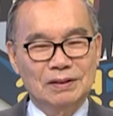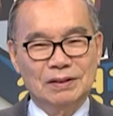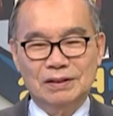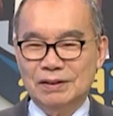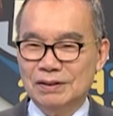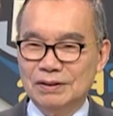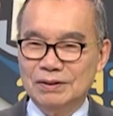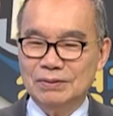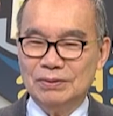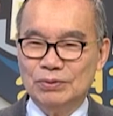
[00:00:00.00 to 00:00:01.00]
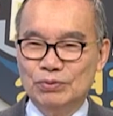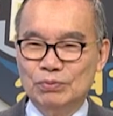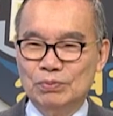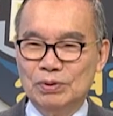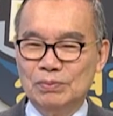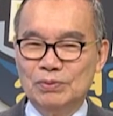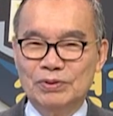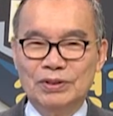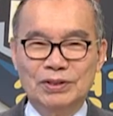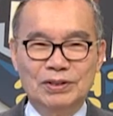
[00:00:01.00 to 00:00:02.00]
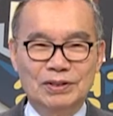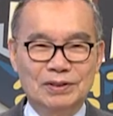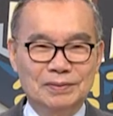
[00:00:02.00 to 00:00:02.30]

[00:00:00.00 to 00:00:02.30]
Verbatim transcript: 아 이거 오늘 준비를 못했네.